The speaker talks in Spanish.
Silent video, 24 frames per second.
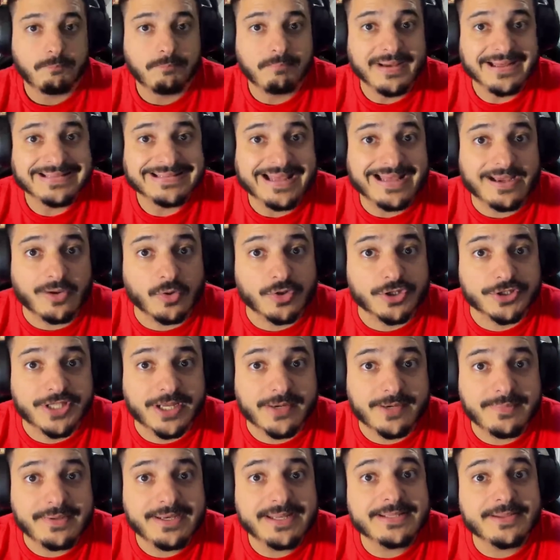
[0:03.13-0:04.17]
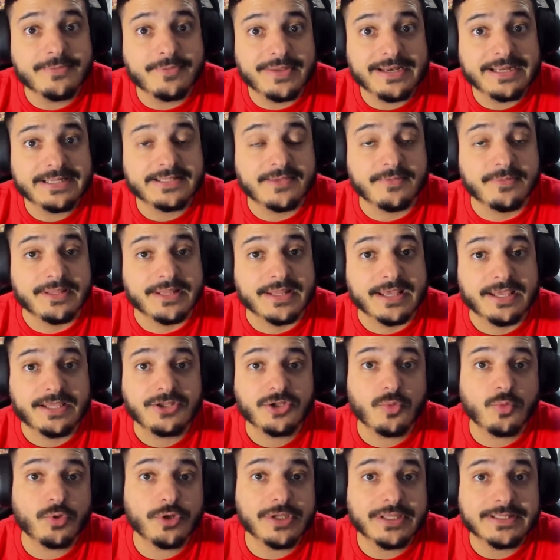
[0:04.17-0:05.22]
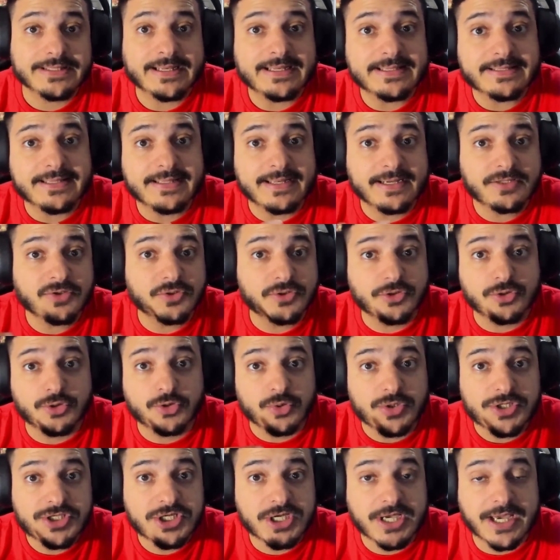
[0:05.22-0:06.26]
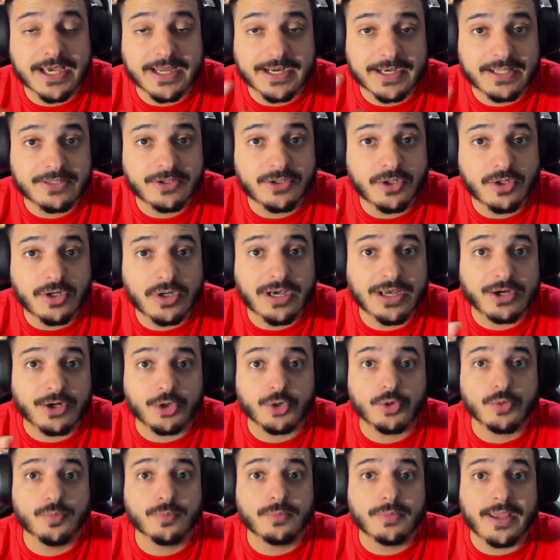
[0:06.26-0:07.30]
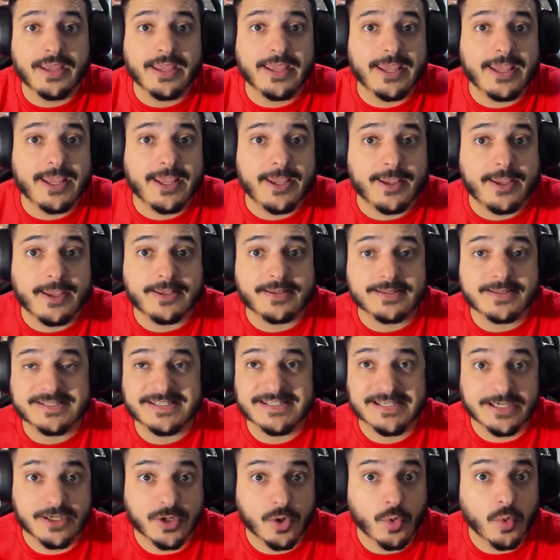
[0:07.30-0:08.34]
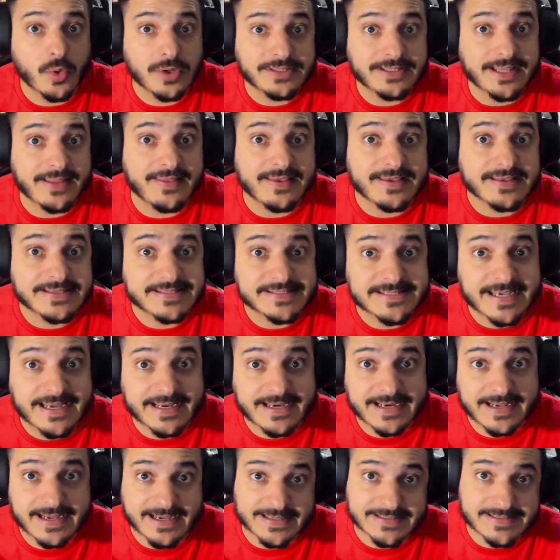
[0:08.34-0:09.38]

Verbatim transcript: Banda, cuando terminen de ver este videito voy a estar en directo en Twitch carreando a Room eh, 50 de Insana.